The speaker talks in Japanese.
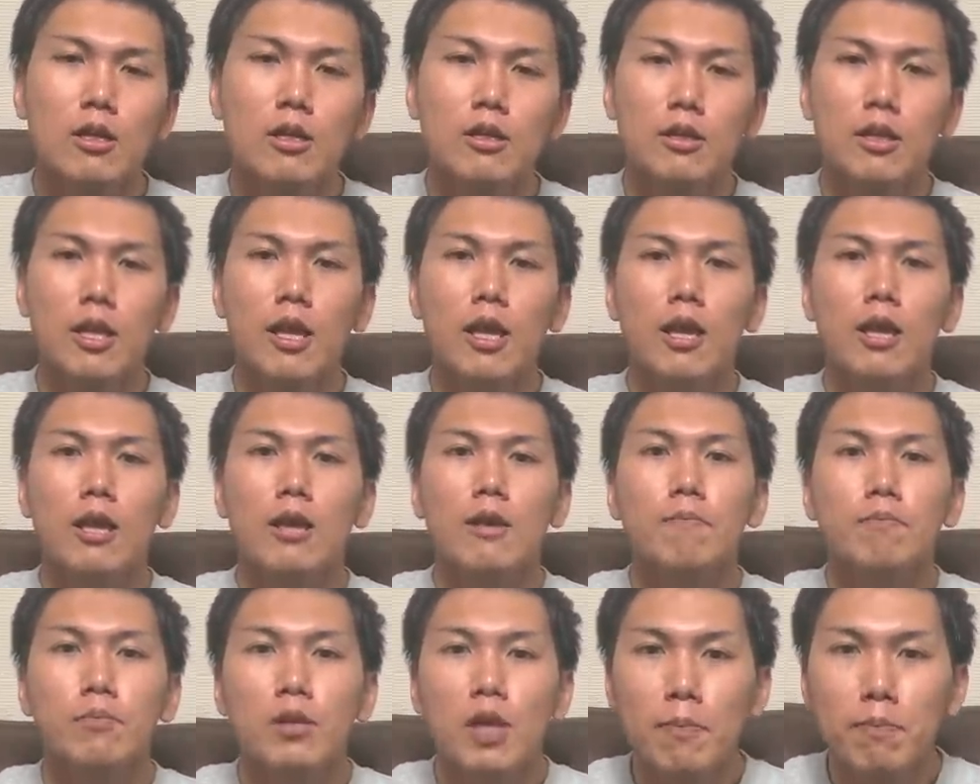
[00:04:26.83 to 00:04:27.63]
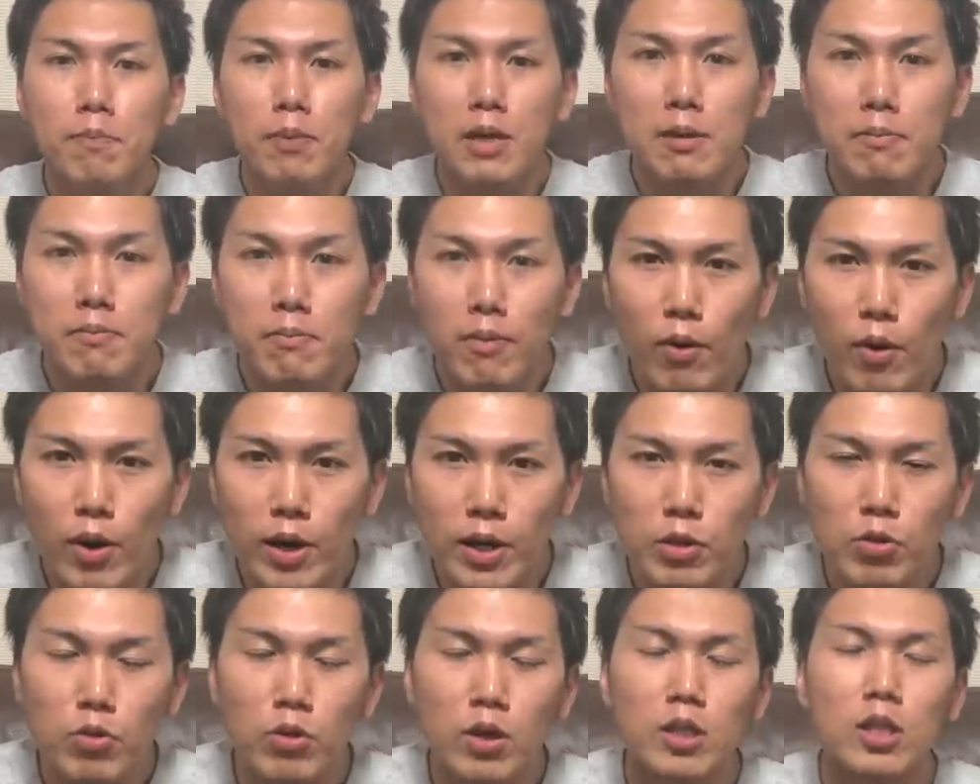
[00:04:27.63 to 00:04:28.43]
で、やっぱり
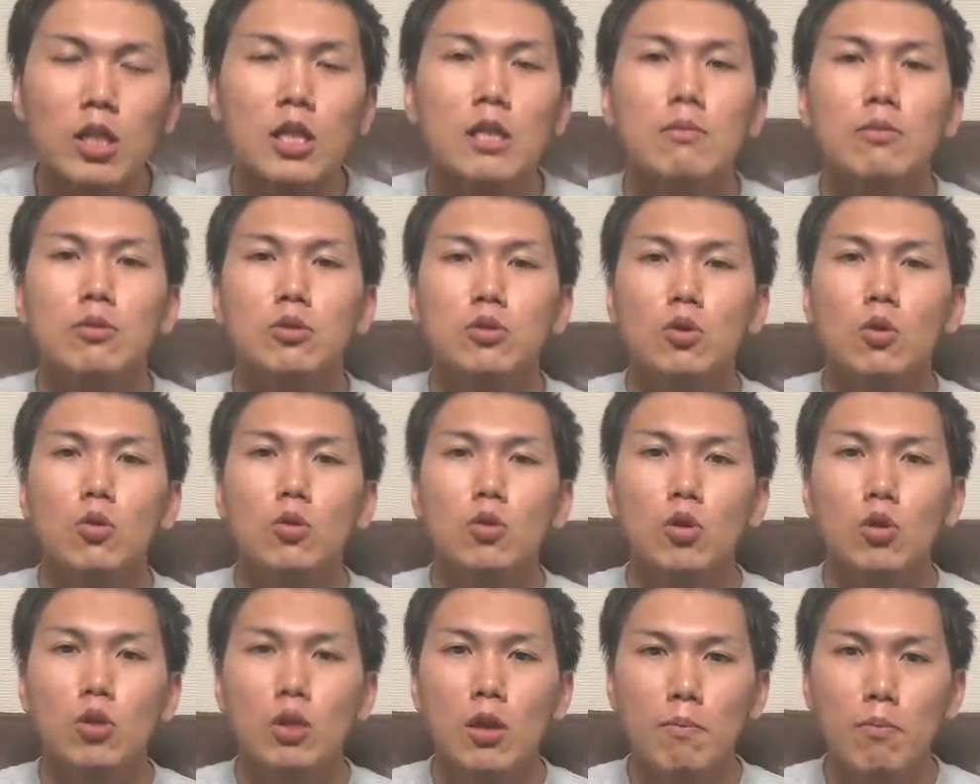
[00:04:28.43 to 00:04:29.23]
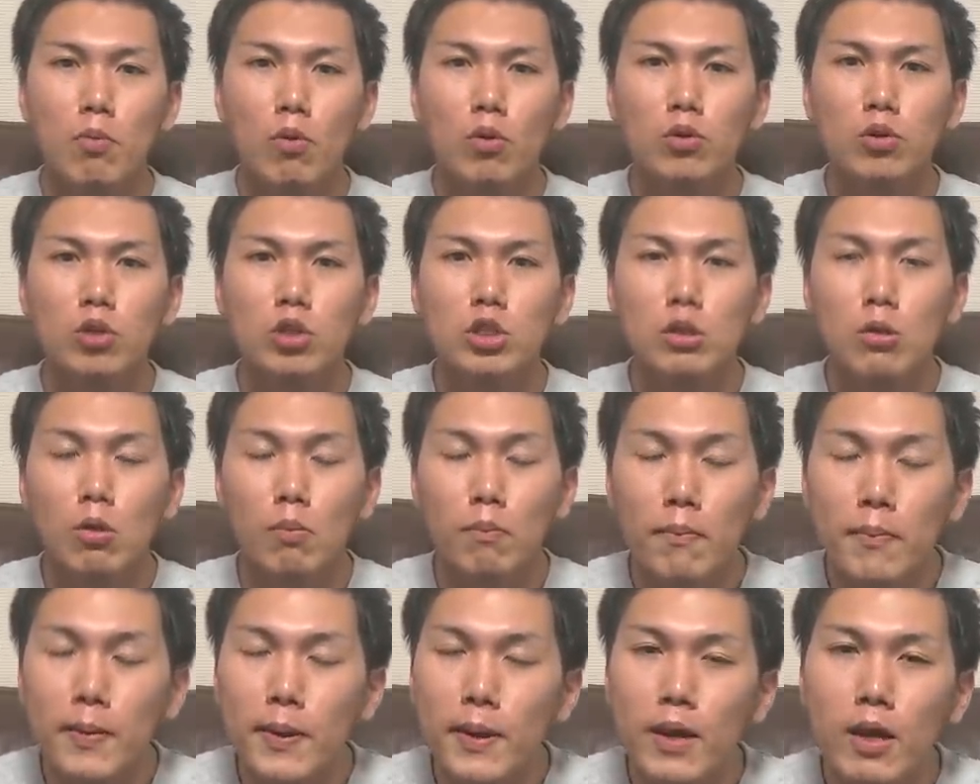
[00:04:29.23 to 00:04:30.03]
周りの方にも相当ね、僕として
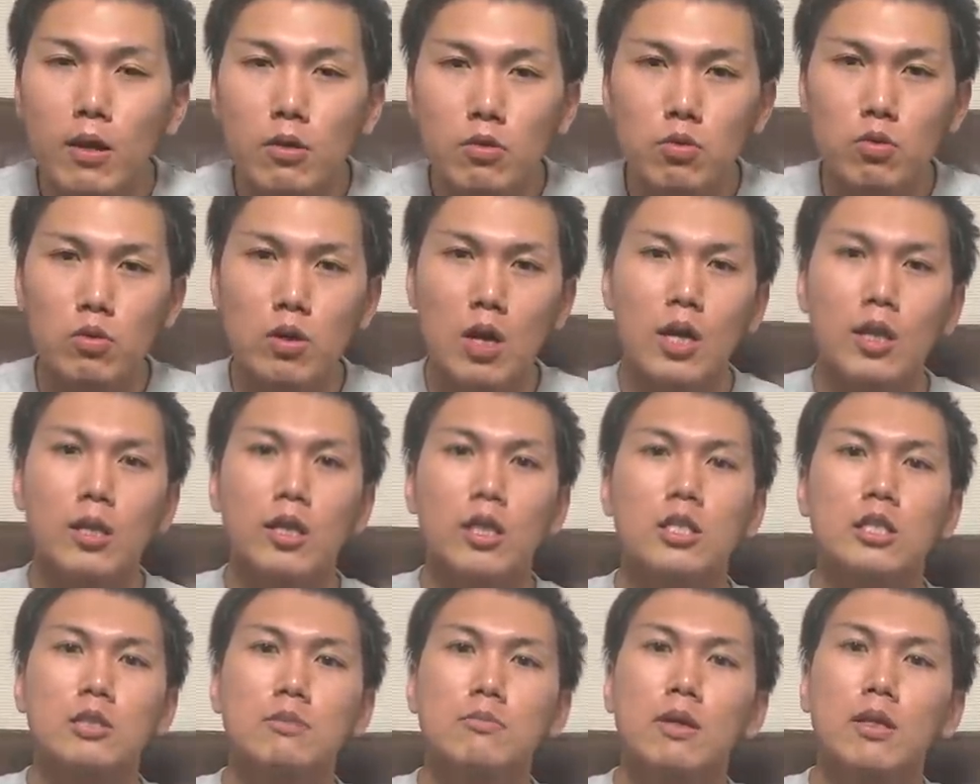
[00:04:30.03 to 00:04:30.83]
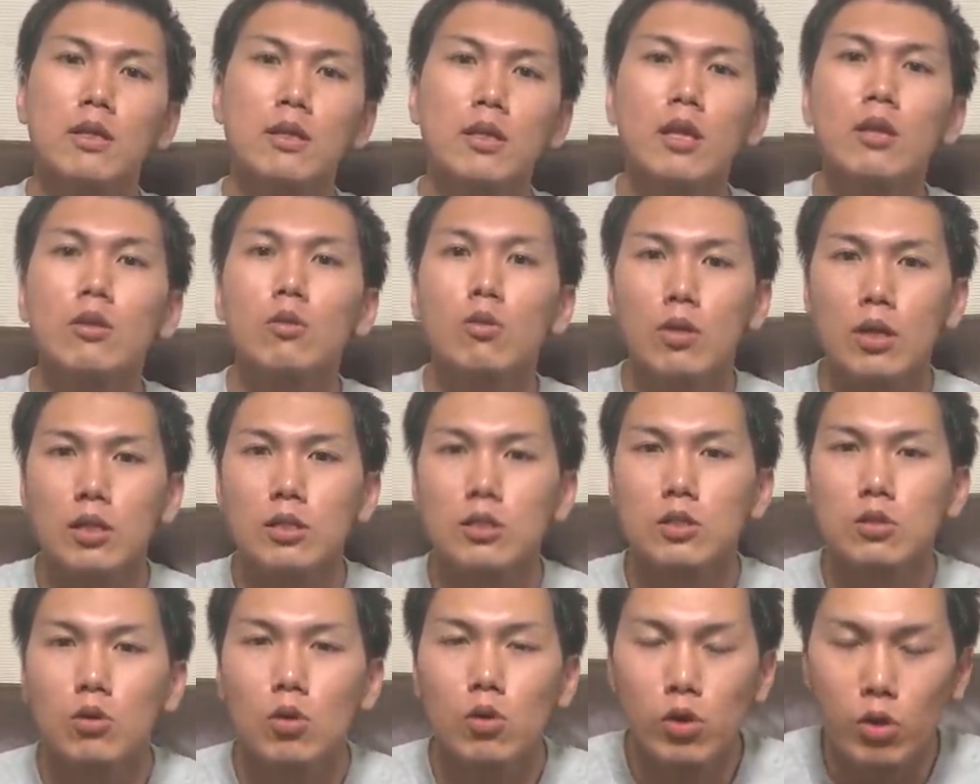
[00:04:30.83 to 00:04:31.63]
も迷惑をかけてしまったとね、
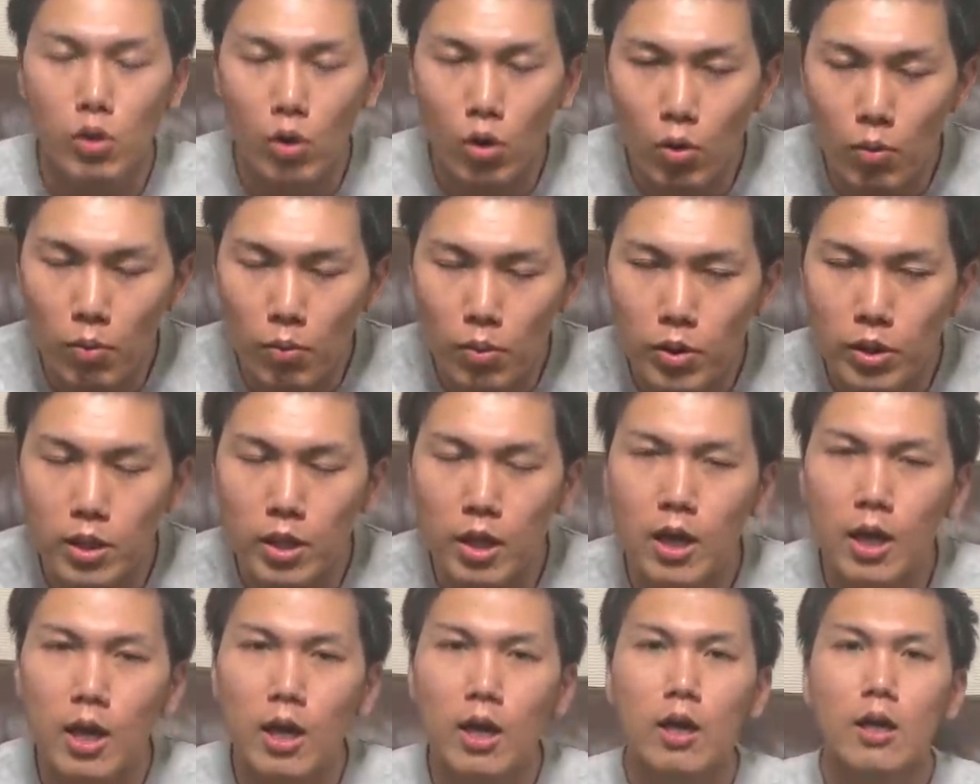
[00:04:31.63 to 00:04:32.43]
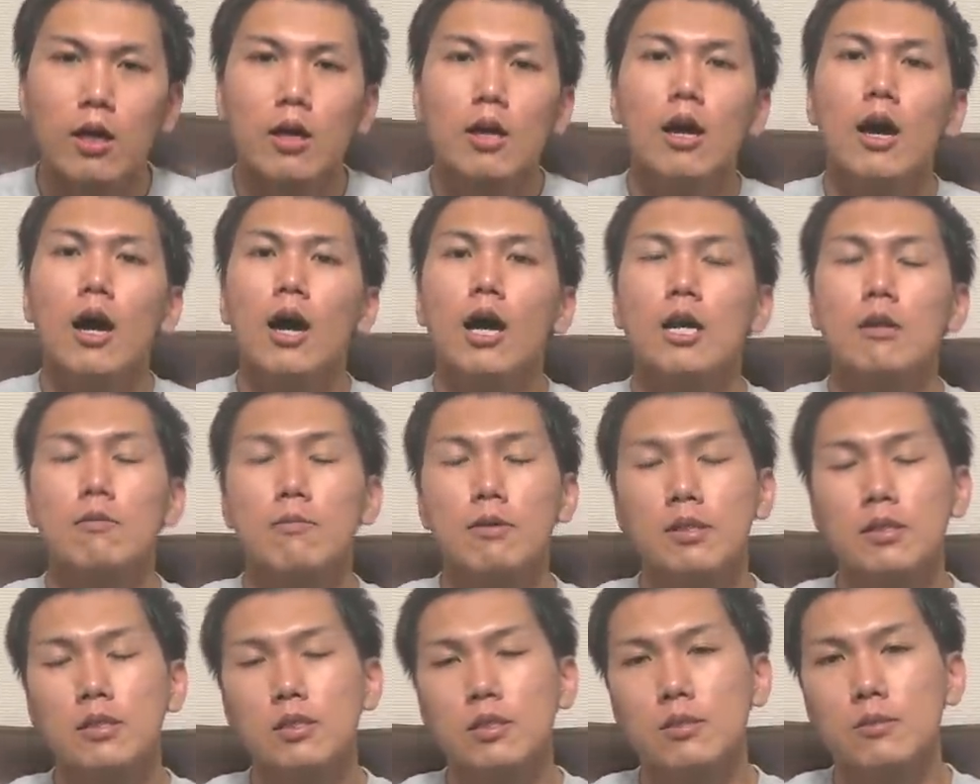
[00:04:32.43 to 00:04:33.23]
すごい思い出があり
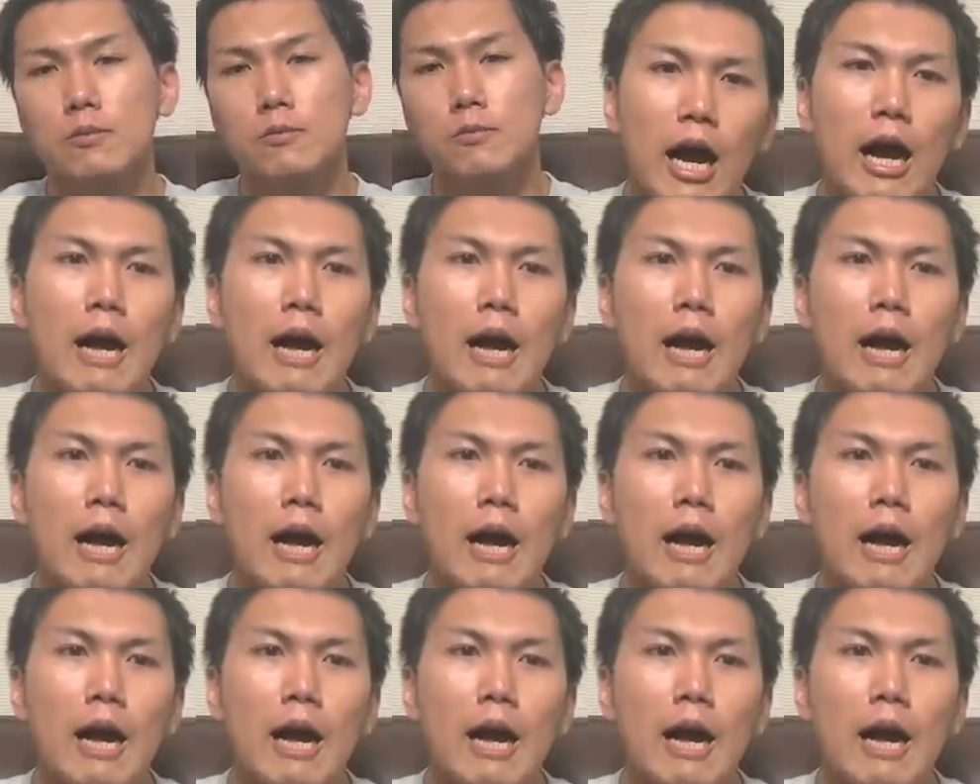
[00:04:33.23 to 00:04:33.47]
ます。